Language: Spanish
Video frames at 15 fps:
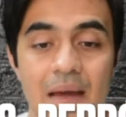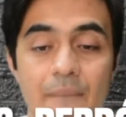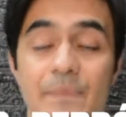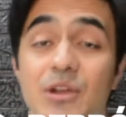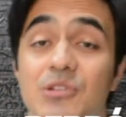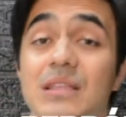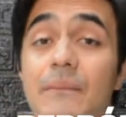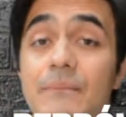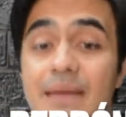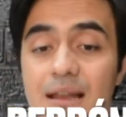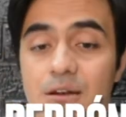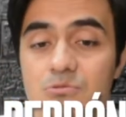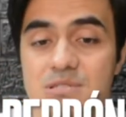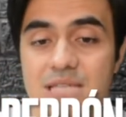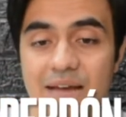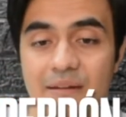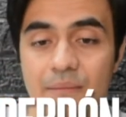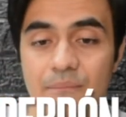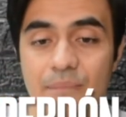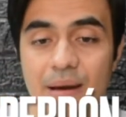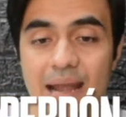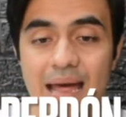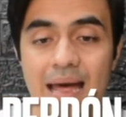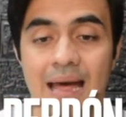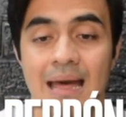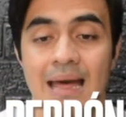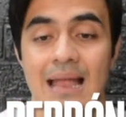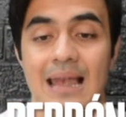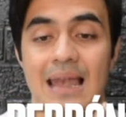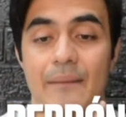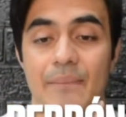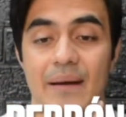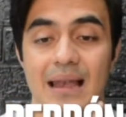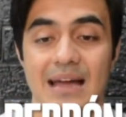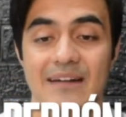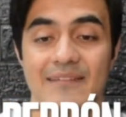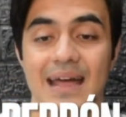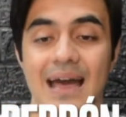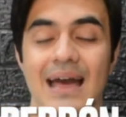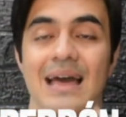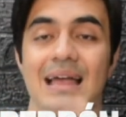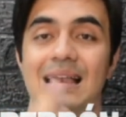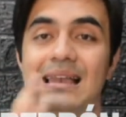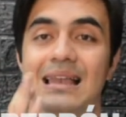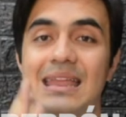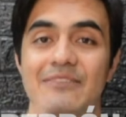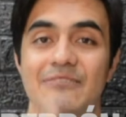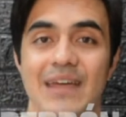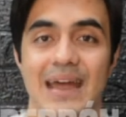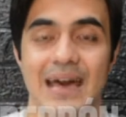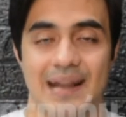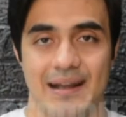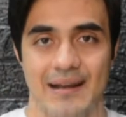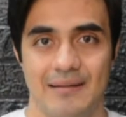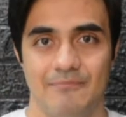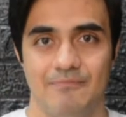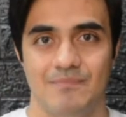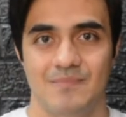pero también lo usaban para la palabra liberar